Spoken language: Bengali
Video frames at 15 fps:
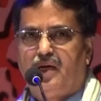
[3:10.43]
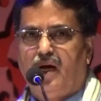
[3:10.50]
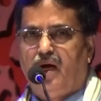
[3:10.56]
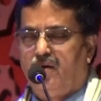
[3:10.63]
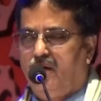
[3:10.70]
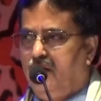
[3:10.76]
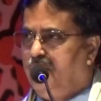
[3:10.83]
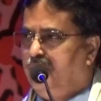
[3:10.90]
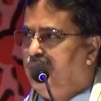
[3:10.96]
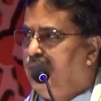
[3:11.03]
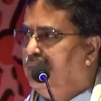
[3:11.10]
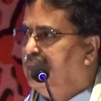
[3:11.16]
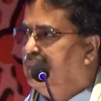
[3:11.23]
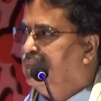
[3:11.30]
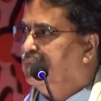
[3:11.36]
কারণ
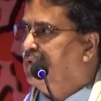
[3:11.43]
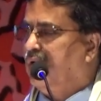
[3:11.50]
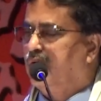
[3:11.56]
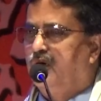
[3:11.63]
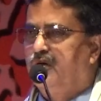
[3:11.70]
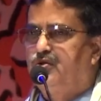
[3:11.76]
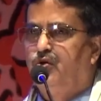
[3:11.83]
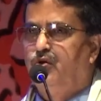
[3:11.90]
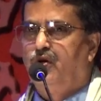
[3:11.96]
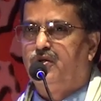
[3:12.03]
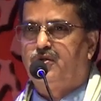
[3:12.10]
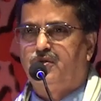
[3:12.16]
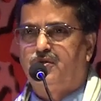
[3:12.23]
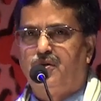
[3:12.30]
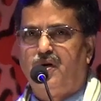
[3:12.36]
যখন ষোলো
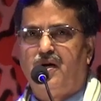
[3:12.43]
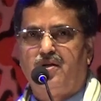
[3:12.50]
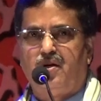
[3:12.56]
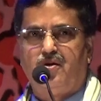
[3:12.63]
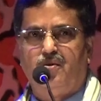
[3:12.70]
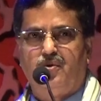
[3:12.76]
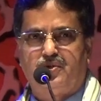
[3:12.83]
সতেরো আঠারো